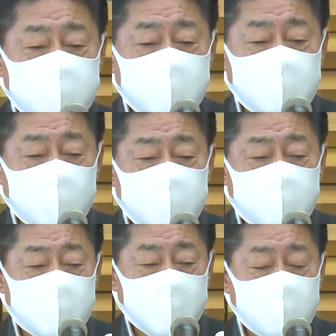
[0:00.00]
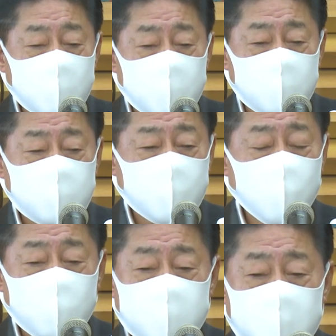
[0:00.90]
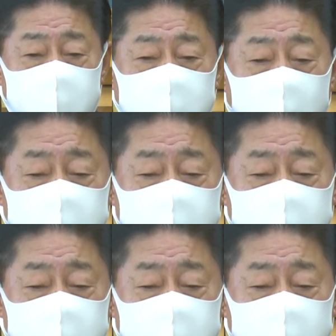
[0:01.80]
議員選挙に向けて、あと投票日まで1か